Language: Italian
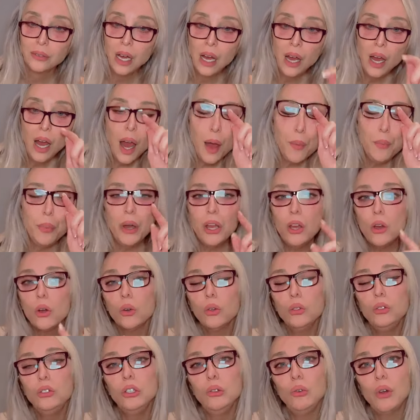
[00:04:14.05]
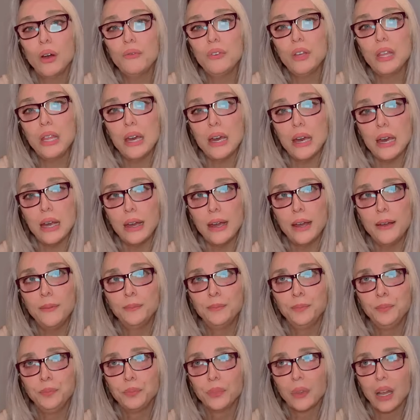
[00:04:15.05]
E poi io continuo a
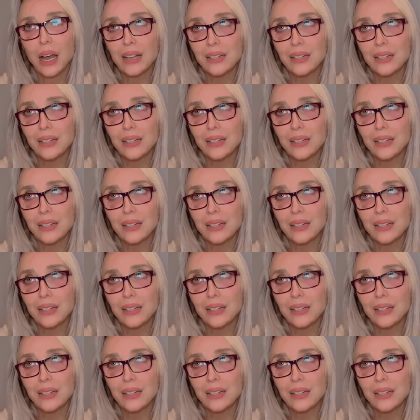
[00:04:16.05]
vedere,